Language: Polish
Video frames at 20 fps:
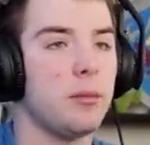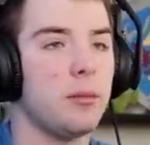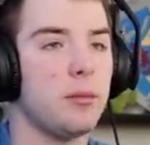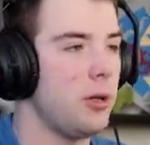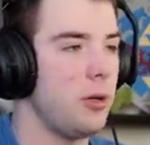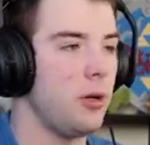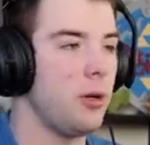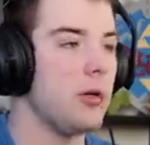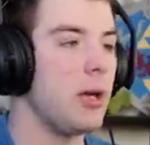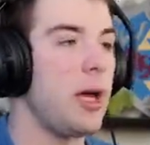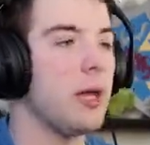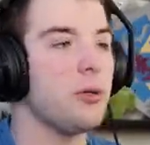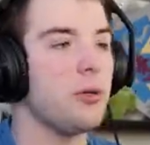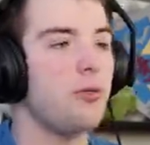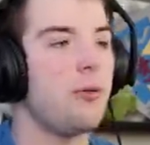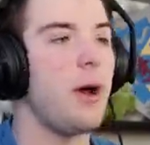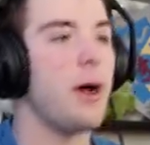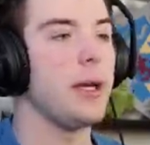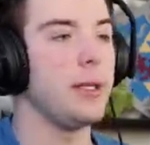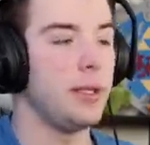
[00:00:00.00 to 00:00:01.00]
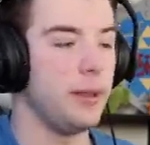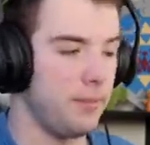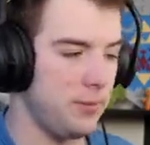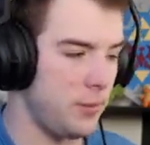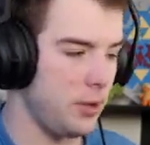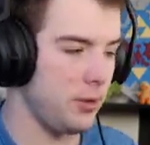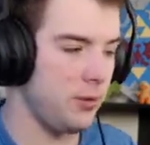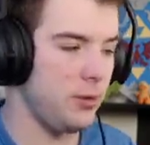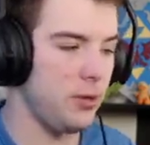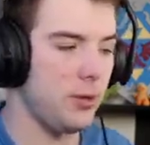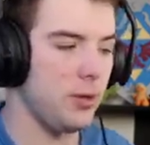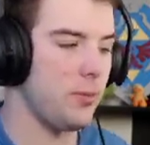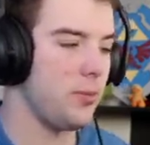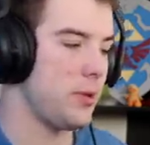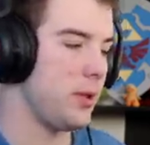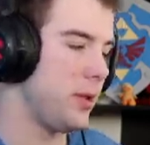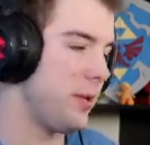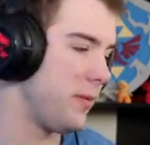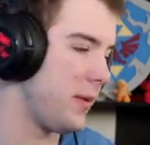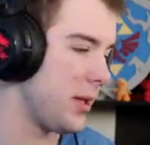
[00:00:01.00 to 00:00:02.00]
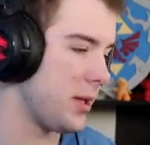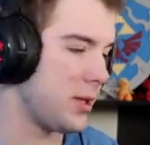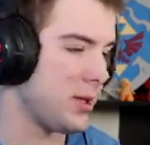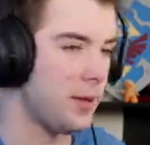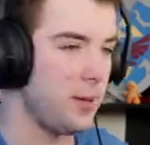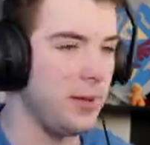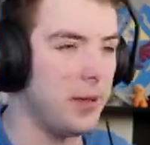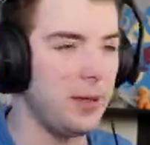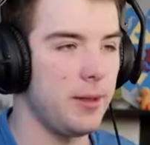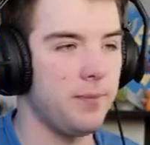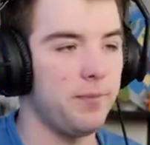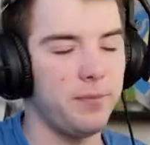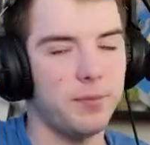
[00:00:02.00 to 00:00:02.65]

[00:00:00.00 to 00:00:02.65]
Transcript: Okej, okay, to fajnie, to, to dobrze, nieważne e,